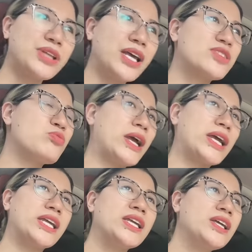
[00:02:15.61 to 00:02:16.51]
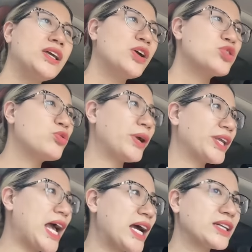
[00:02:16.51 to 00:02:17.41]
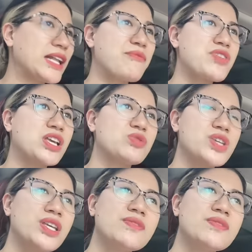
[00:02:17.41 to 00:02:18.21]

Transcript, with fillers: Thế là chúng mày Chúng mày đang làm việc kiểu gì?